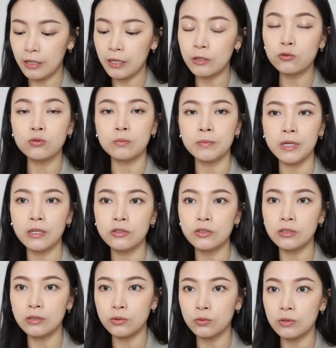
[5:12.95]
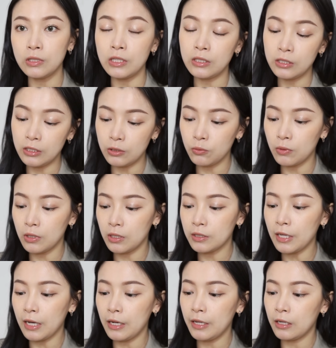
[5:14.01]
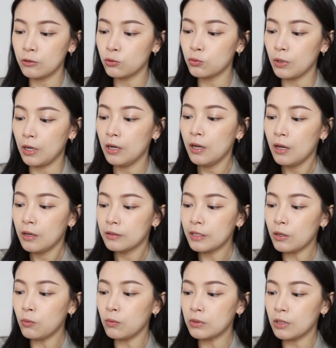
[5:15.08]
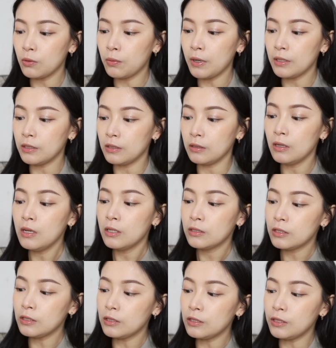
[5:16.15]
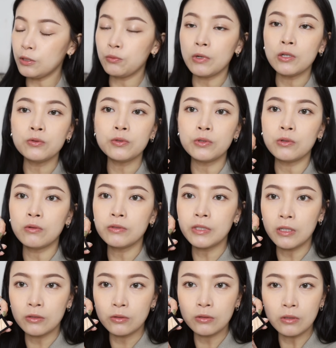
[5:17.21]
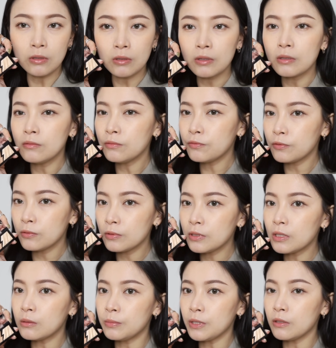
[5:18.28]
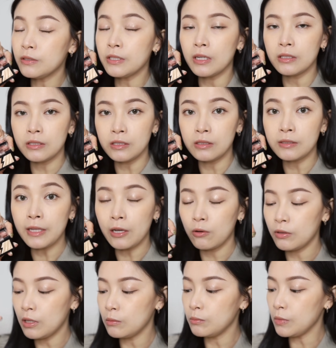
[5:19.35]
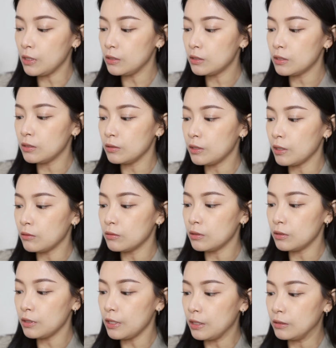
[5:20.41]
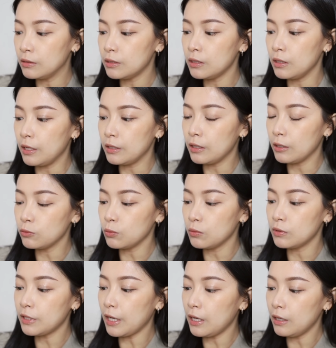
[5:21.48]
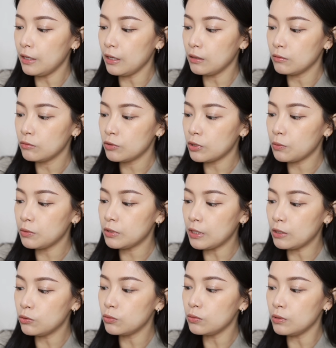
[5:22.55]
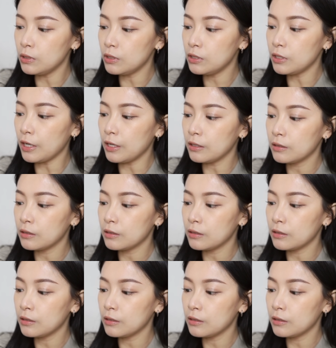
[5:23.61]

你可以准备一支就是你习惯的打亮刷。那我的话呢，是习惯选用像这种跟肤色比较相近、带有一点米色调的颜色来当做打亮，稍微沾取一下，